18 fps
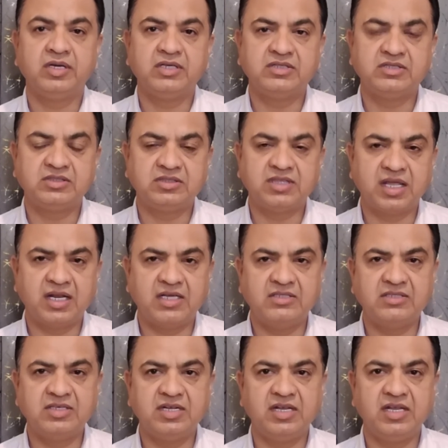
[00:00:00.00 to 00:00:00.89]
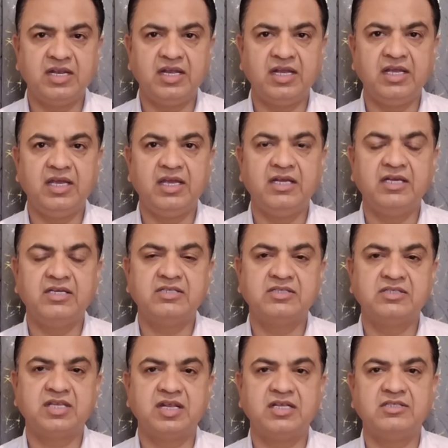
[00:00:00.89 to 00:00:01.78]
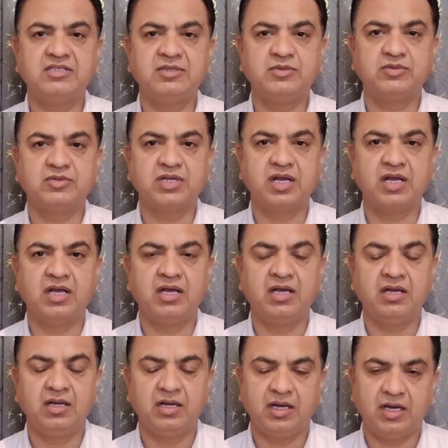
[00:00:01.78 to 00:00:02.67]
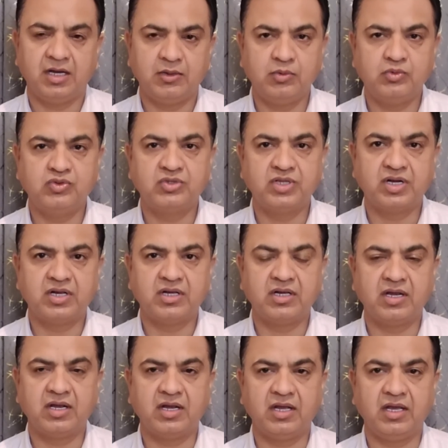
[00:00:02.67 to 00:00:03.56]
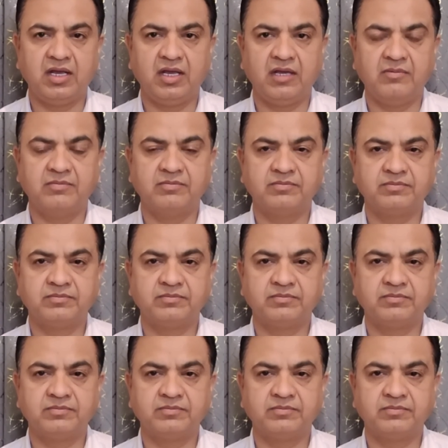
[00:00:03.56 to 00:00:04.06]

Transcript: किस तरह से ले रहे हैं किस तरह से उसका अनुसरण कर रहे हैं